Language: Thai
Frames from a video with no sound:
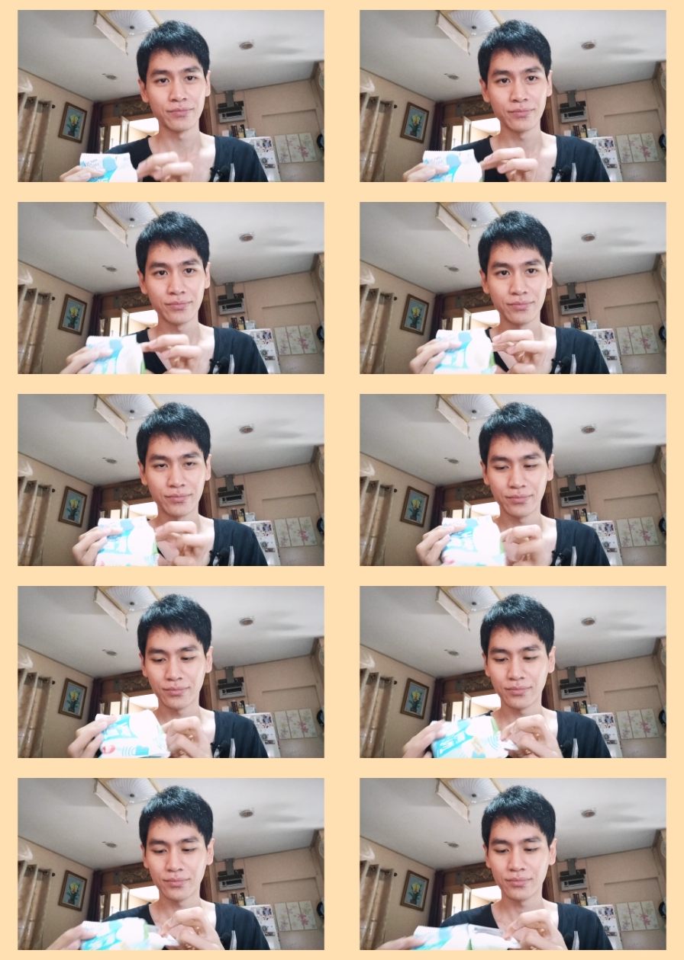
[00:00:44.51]
ฮึ
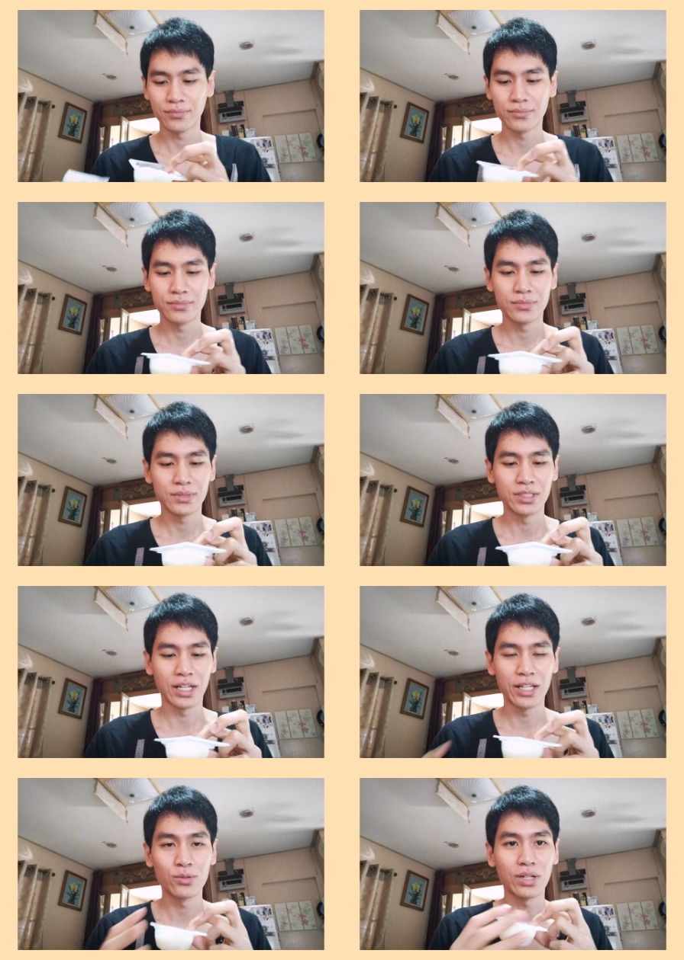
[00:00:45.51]
เดี๋
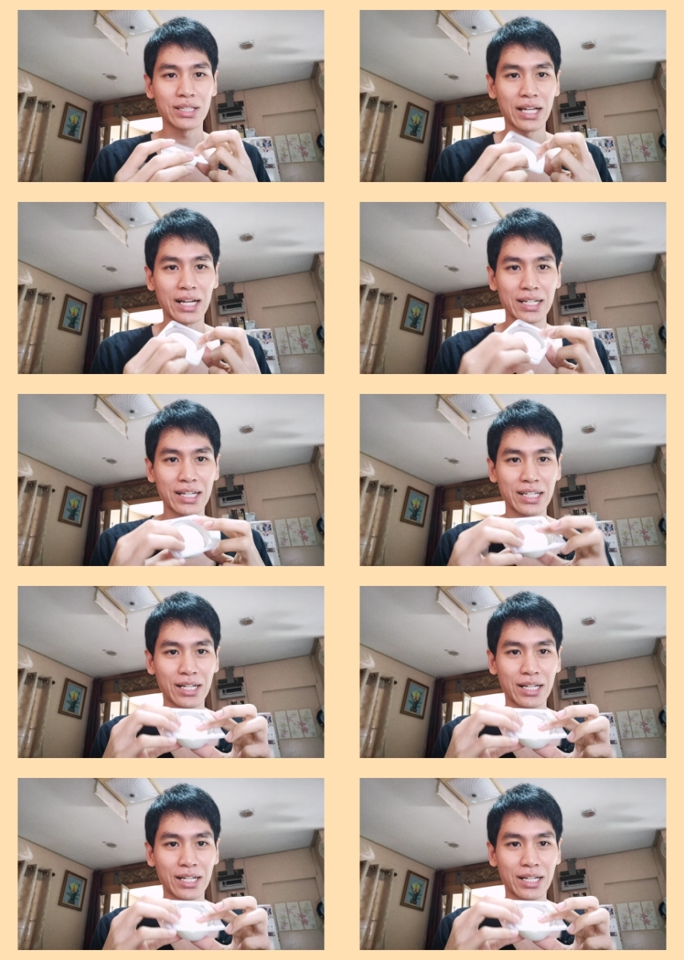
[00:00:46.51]
ยวให้ดูหน้าตาข้างใน